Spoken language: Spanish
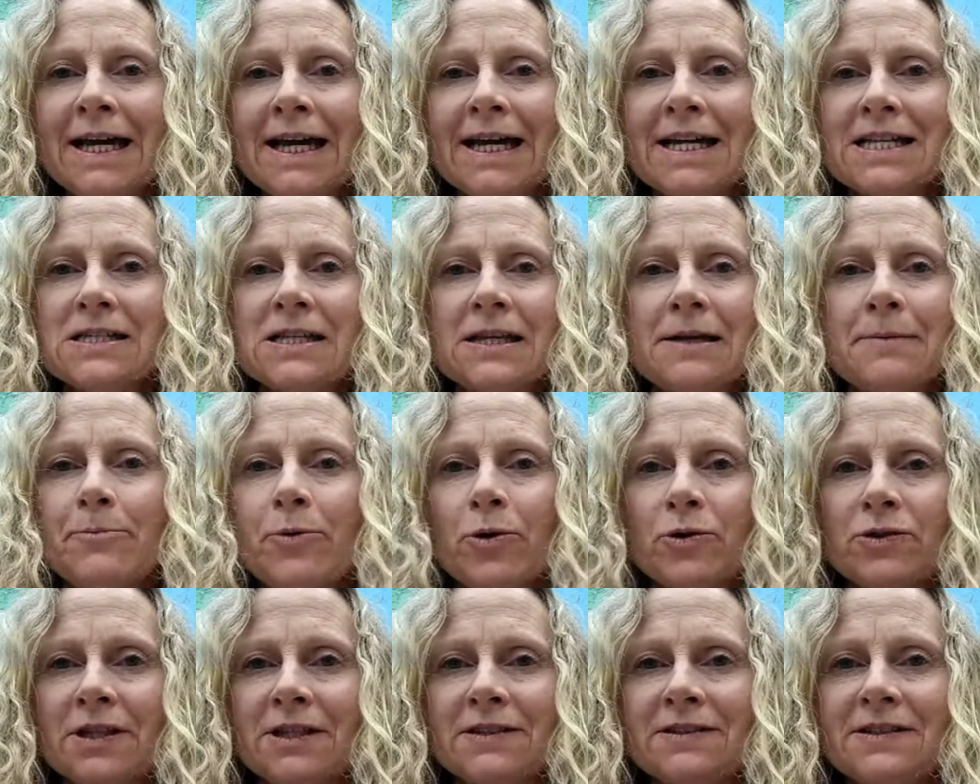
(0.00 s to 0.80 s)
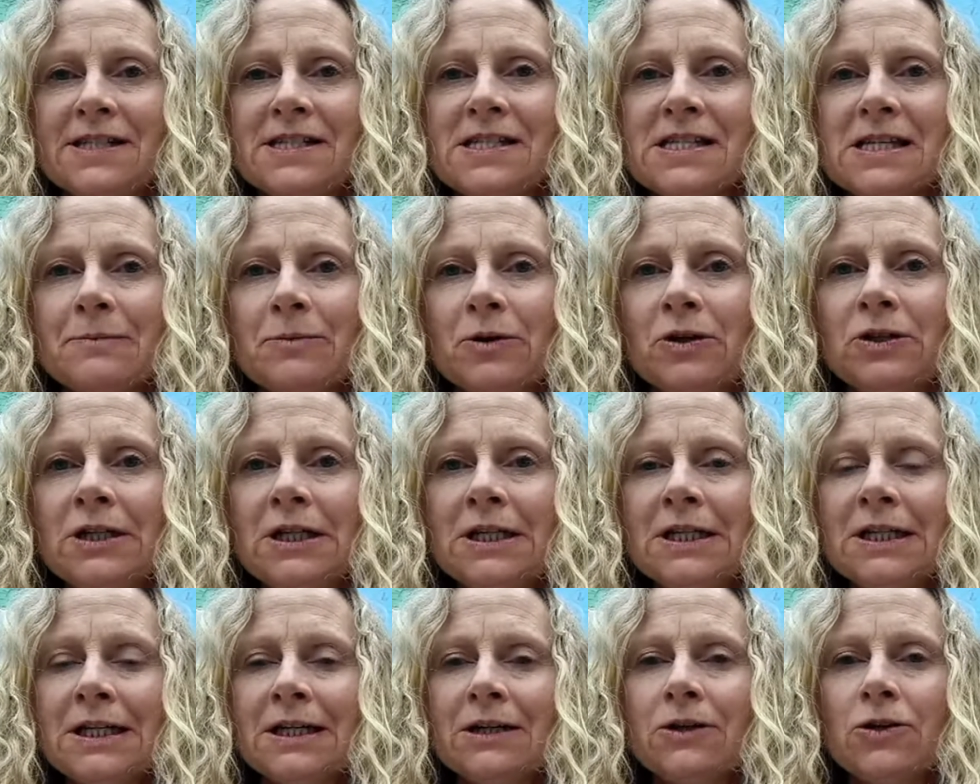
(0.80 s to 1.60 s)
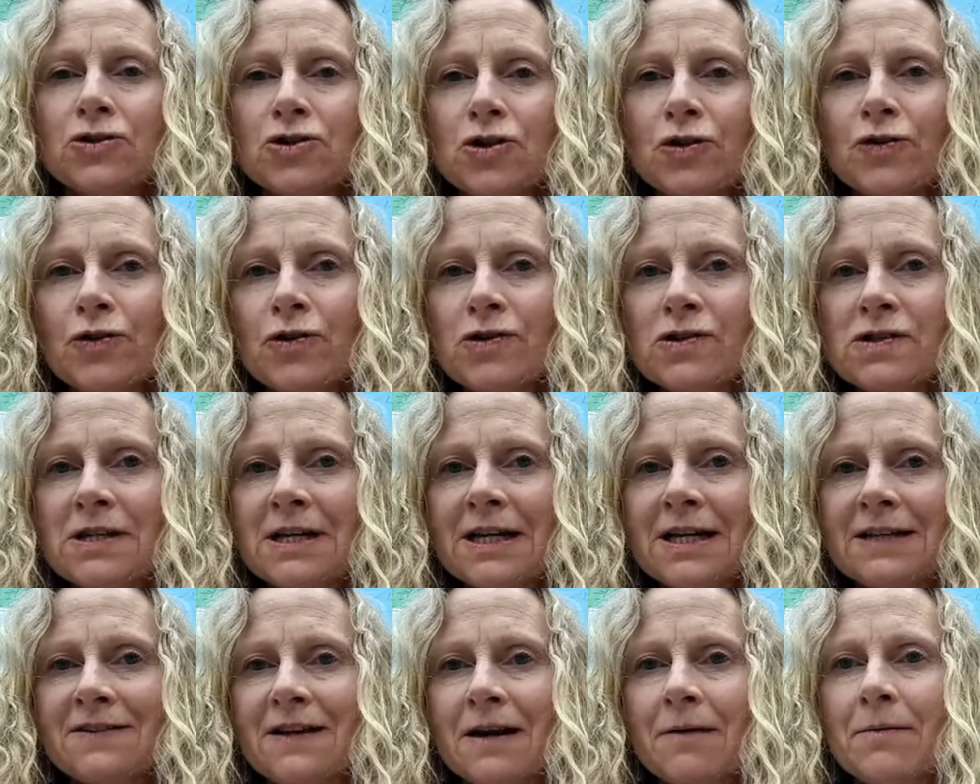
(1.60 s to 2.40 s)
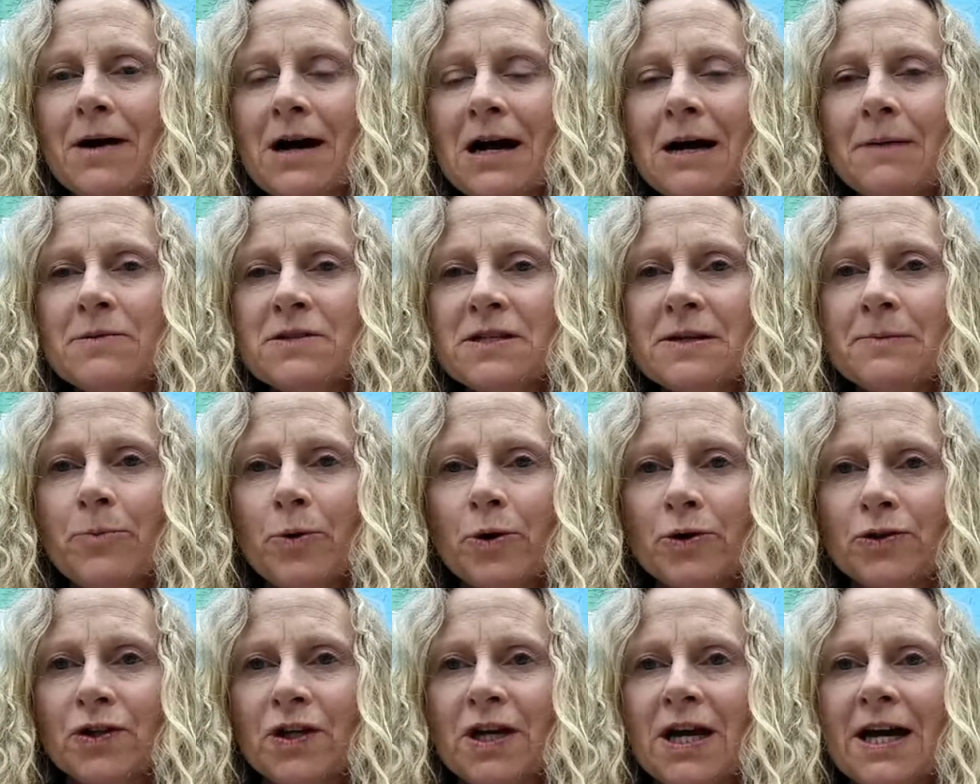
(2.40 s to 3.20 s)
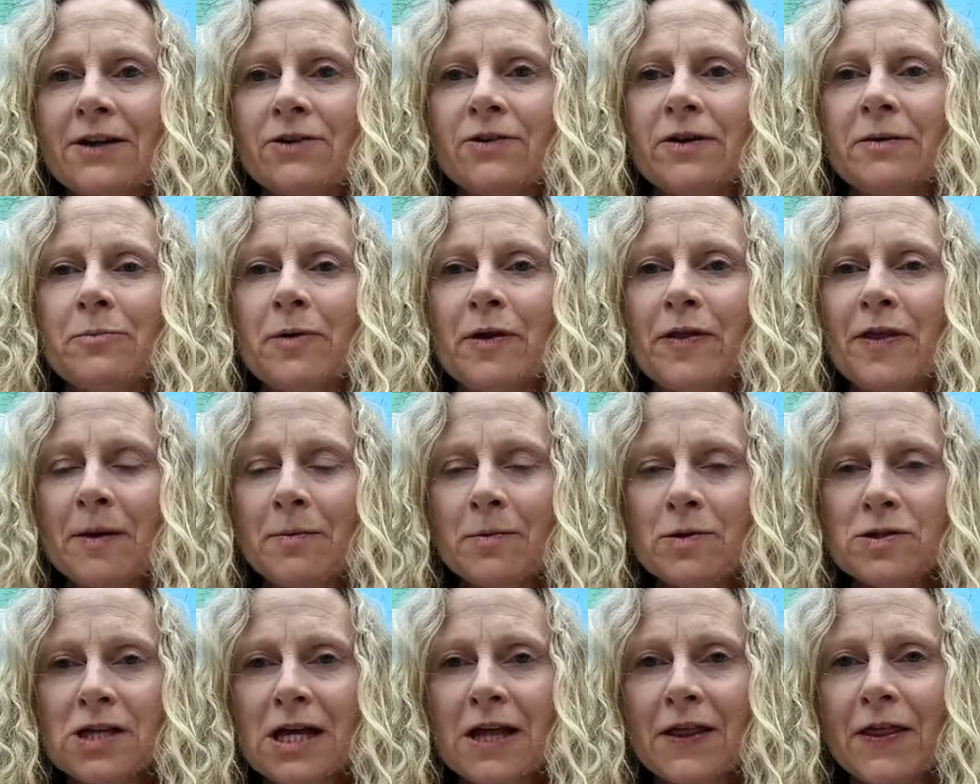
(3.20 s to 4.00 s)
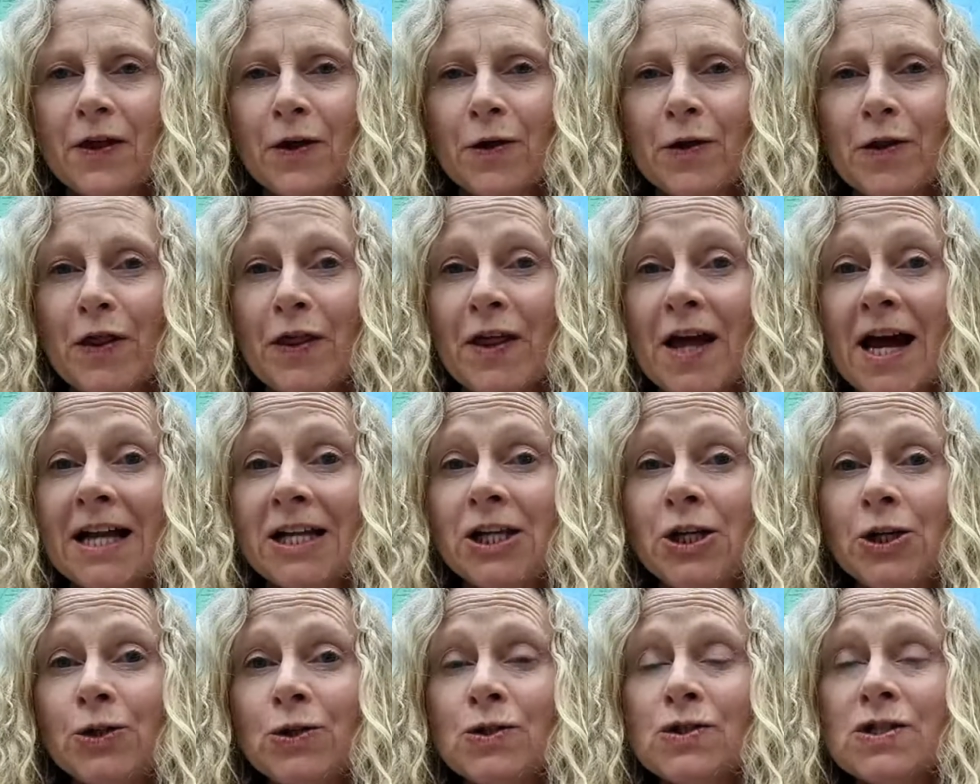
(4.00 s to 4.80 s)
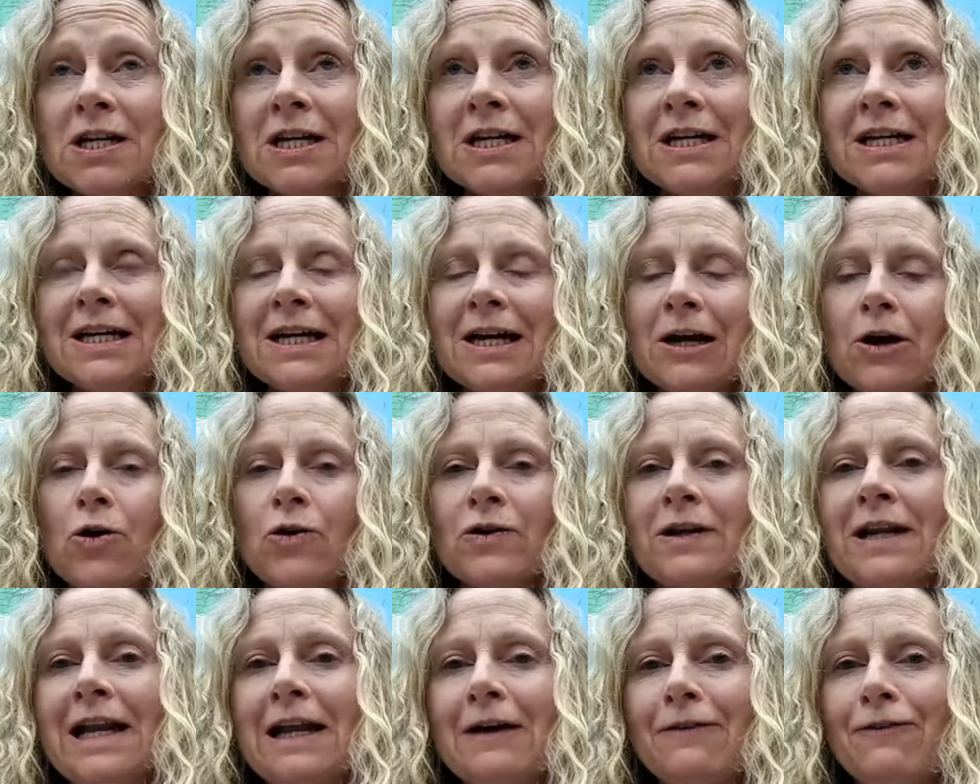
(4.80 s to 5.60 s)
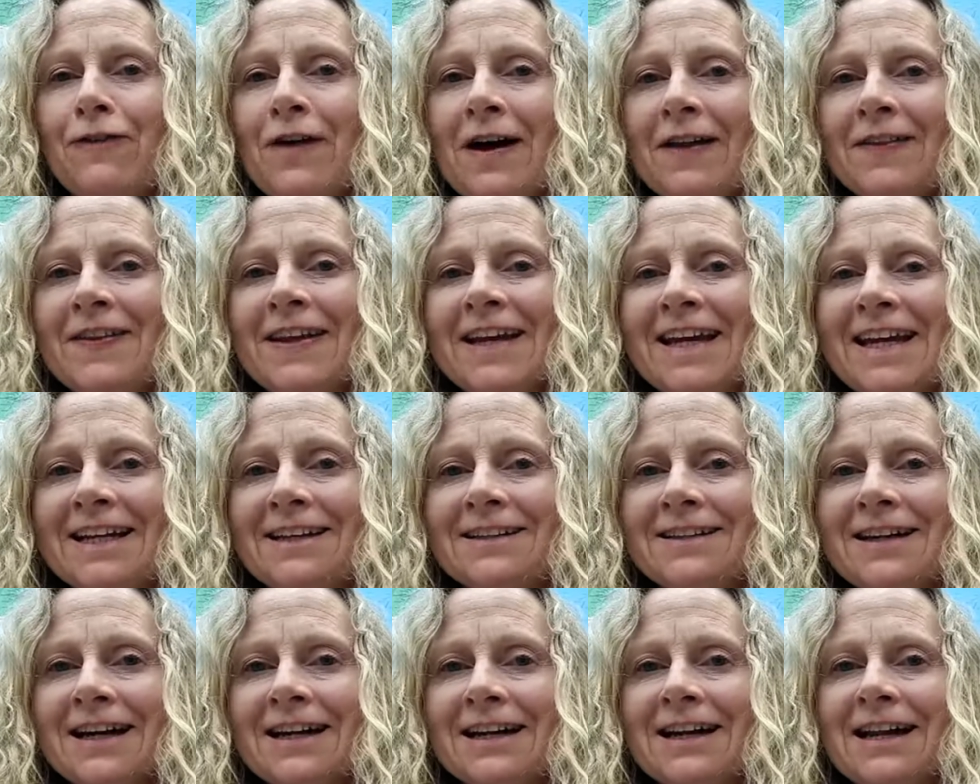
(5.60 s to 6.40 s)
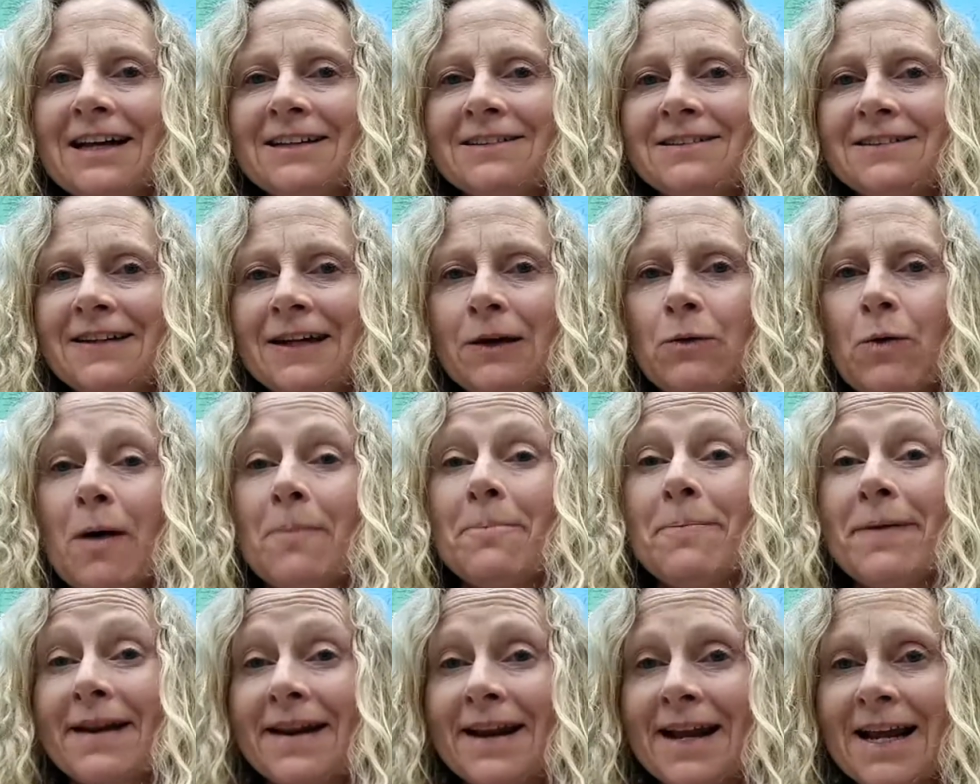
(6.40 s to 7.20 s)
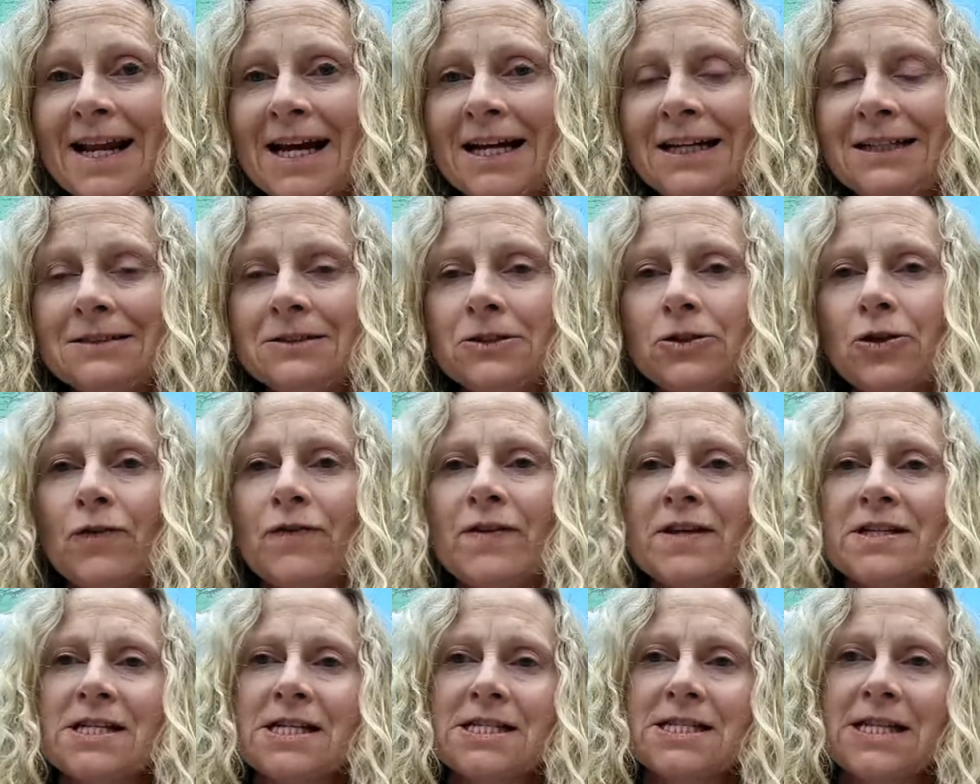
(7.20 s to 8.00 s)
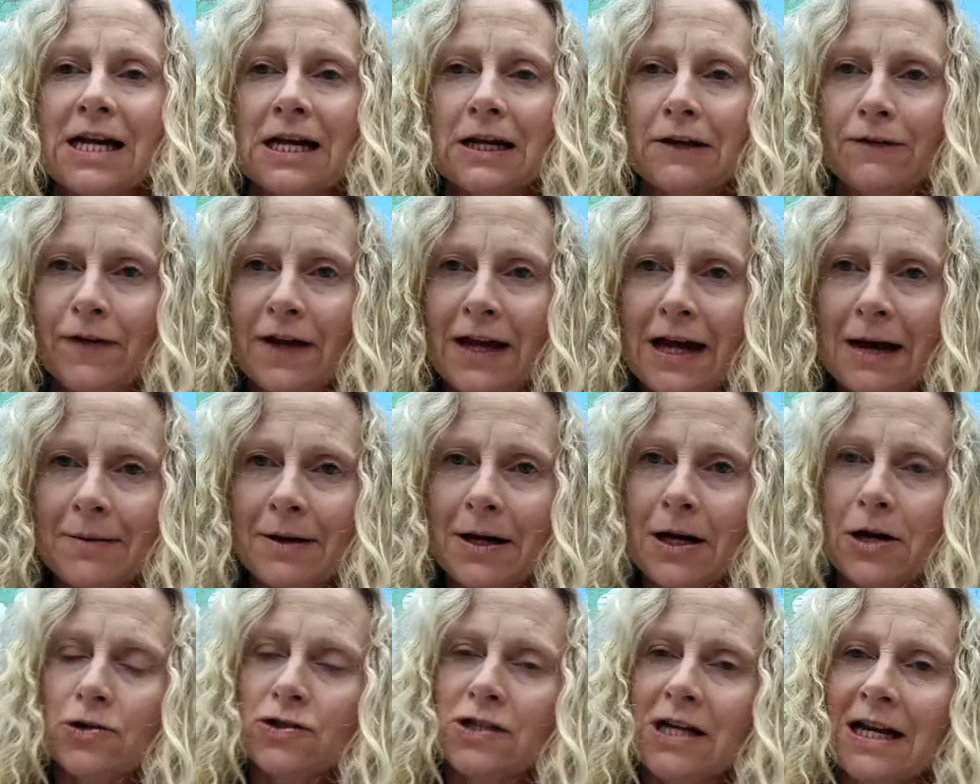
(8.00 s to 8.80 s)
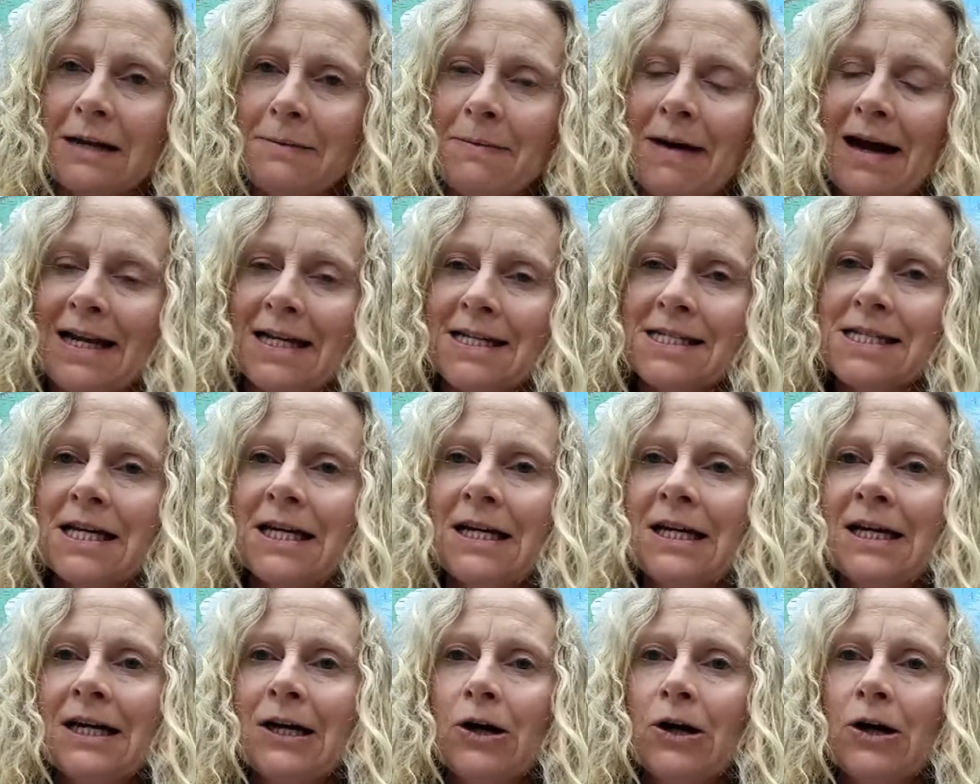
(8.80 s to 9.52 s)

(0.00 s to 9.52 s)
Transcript: Es importantísimo. Nosotros eh, trabajamos en Puerto Llano. Empezamos hace 11 años con el afán de quitar la antigua perrera donde se sacrificaban a los animales.